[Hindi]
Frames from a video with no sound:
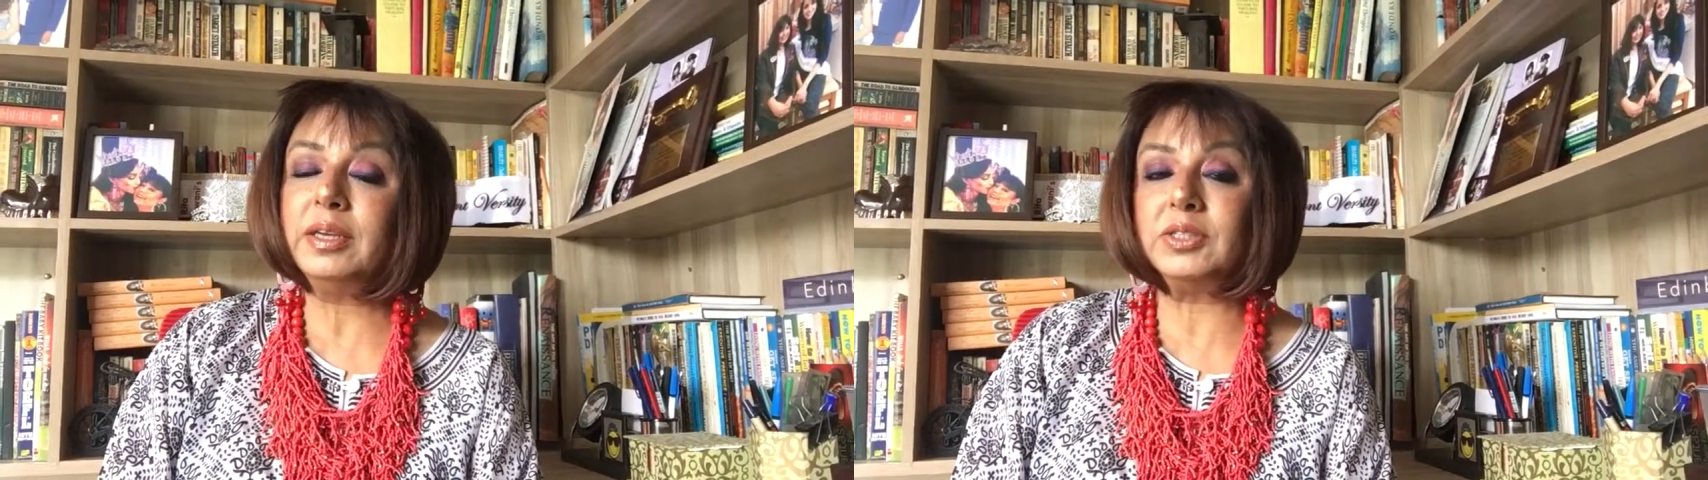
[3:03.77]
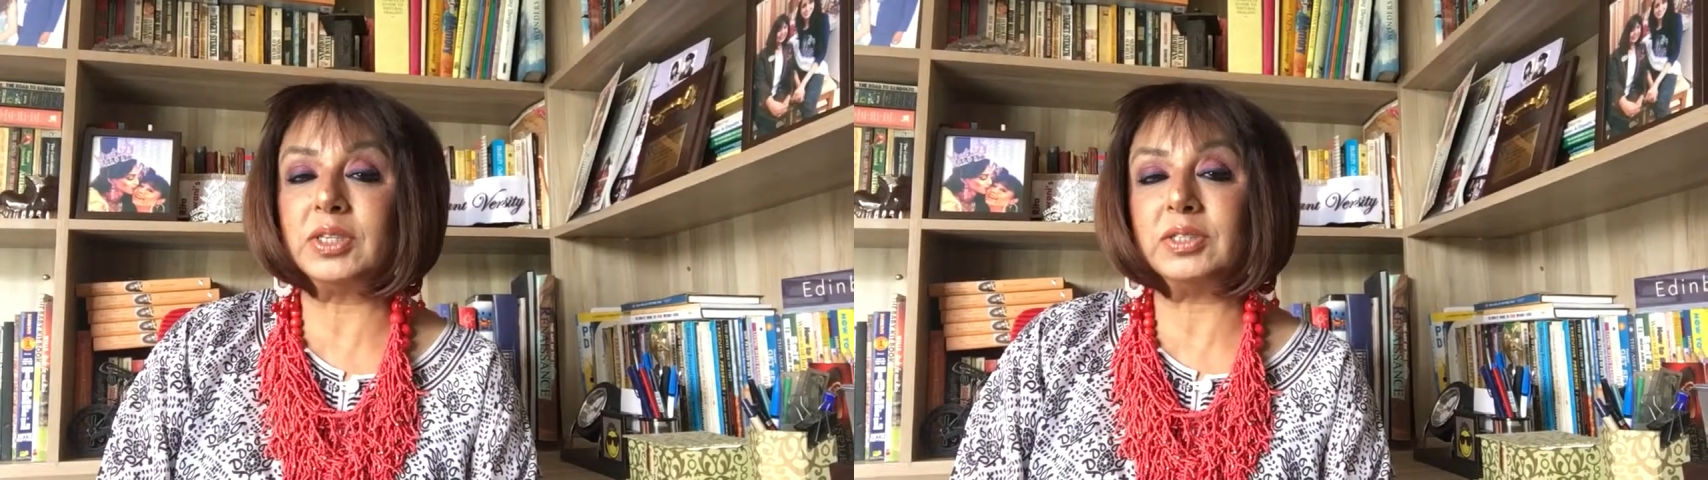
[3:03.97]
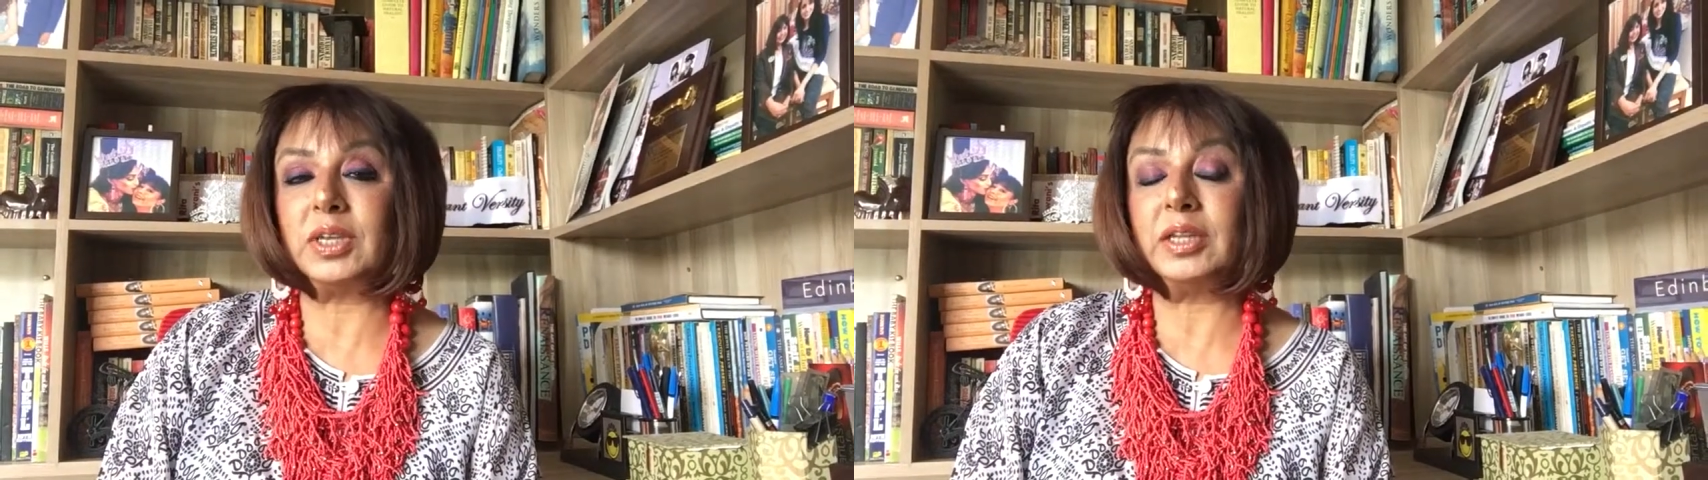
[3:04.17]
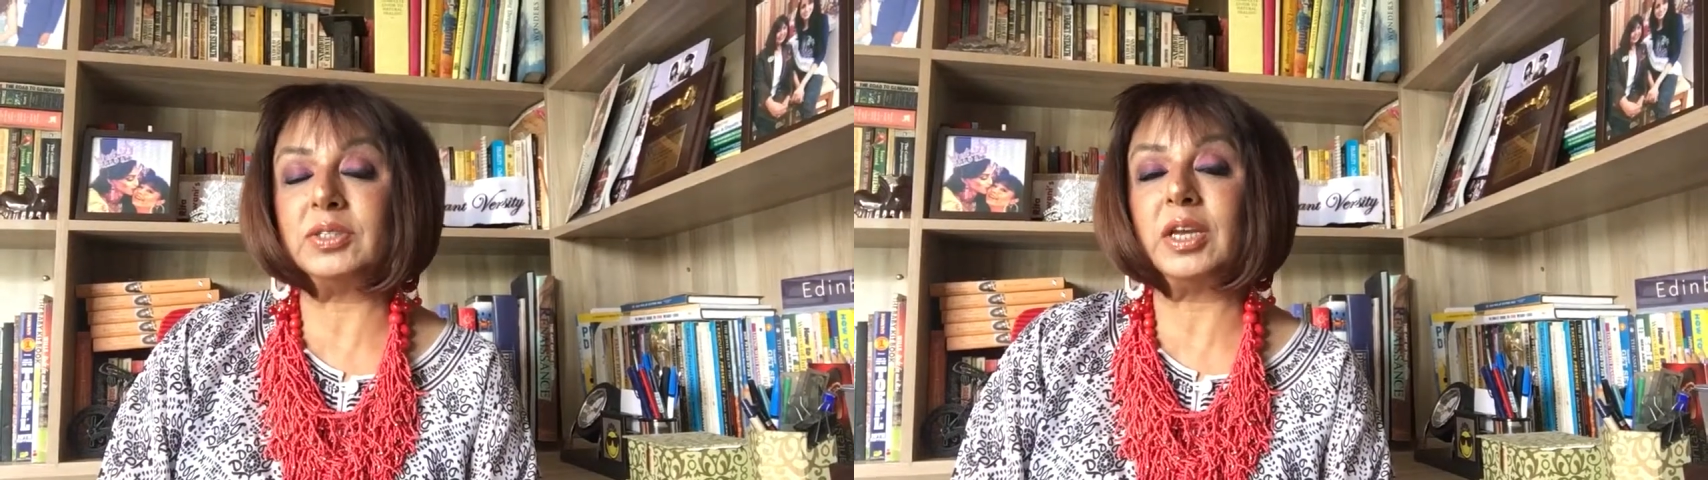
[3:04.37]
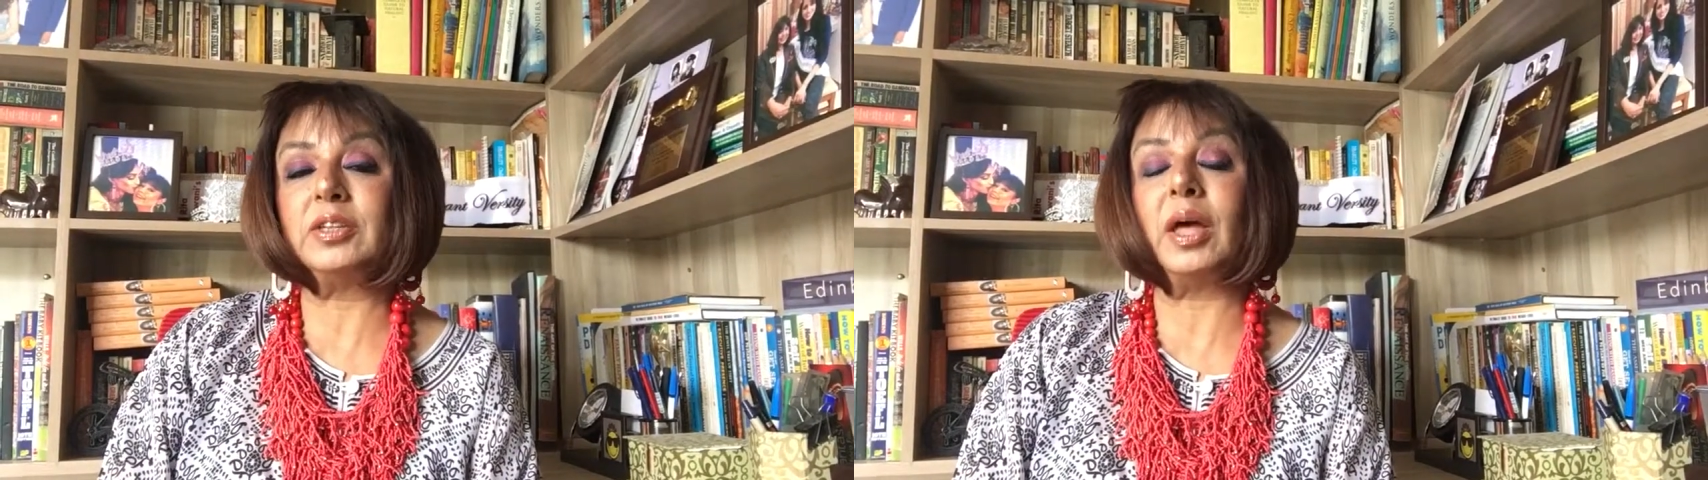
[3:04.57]
इसके साथ
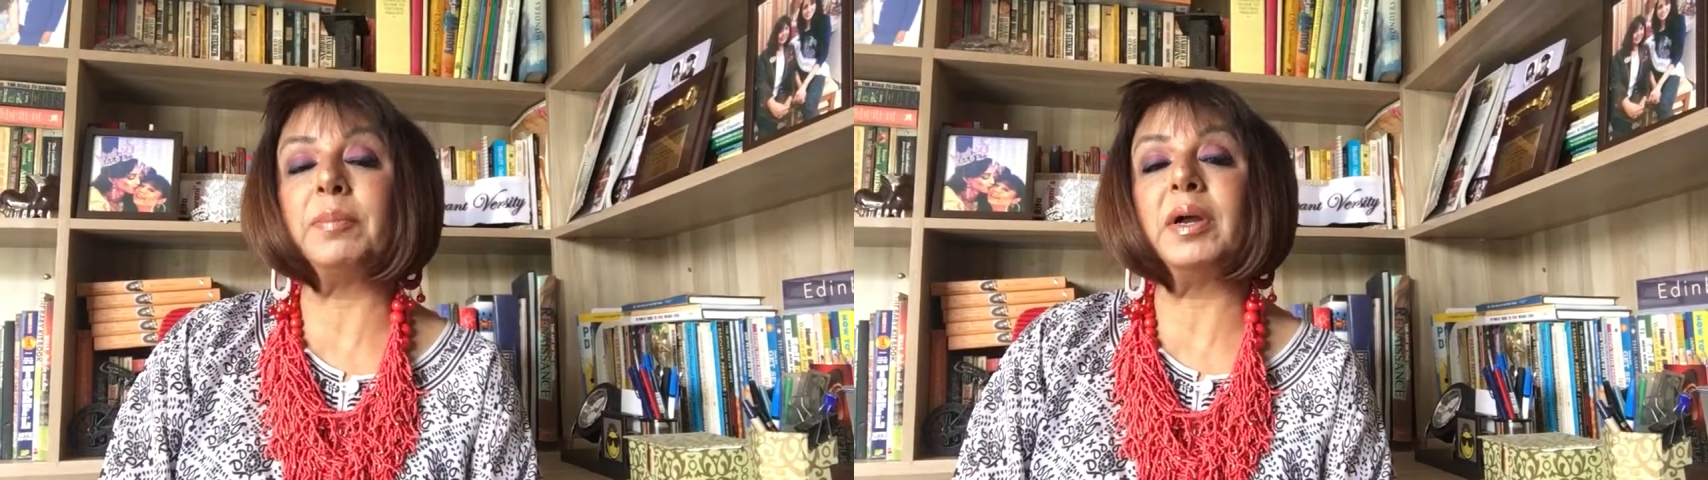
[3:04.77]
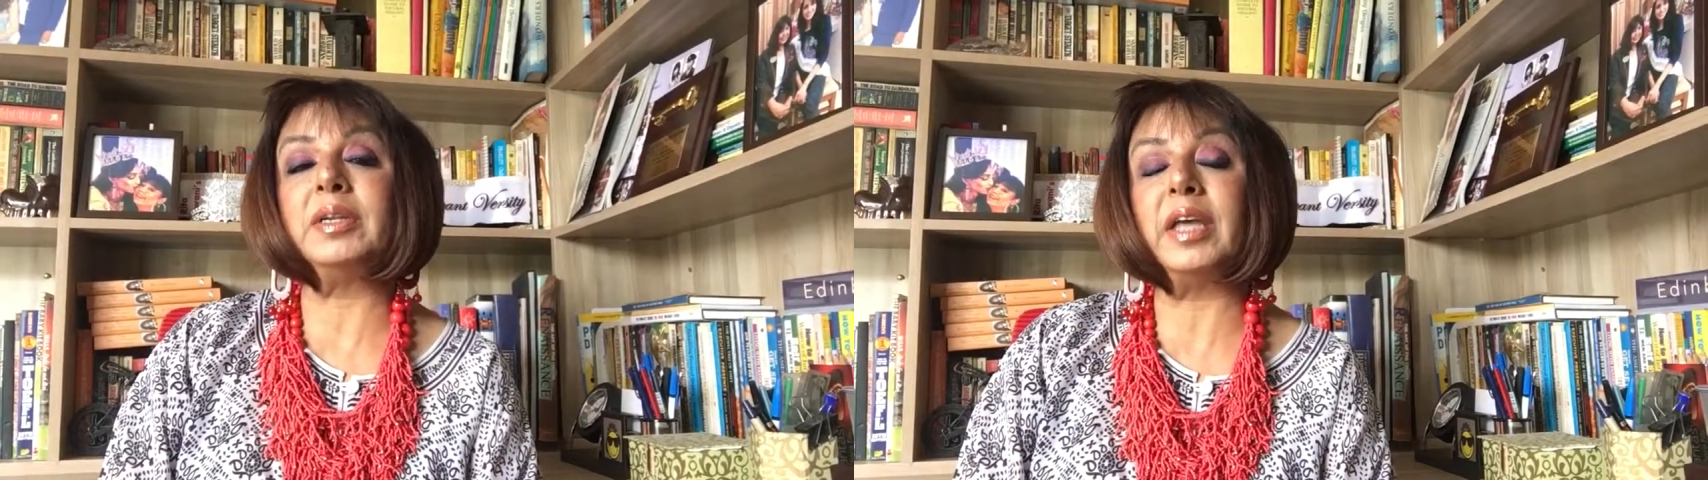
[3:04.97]
साथ आपका